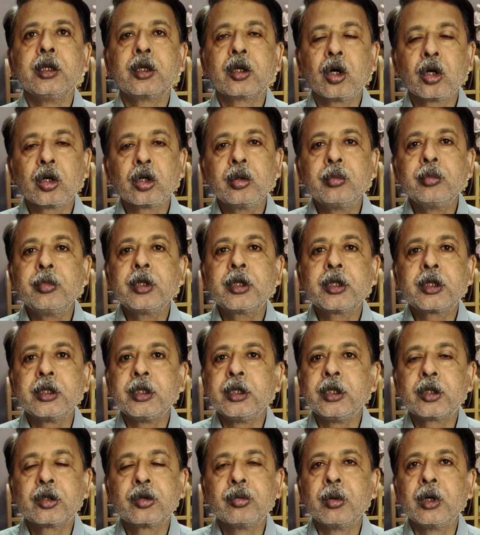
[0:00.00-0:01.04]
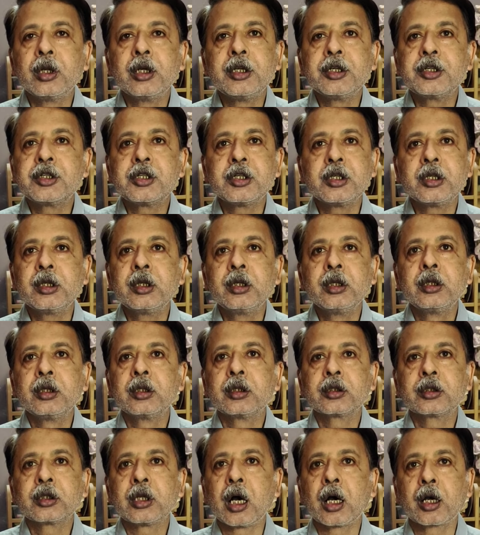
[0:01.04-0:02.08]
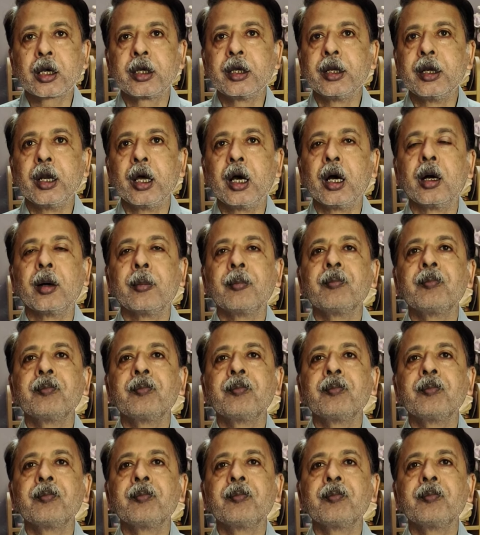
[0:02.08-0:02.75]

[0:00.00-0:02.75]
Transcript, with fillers: ইকোনমিক ইকুয়ালিটি থাকে না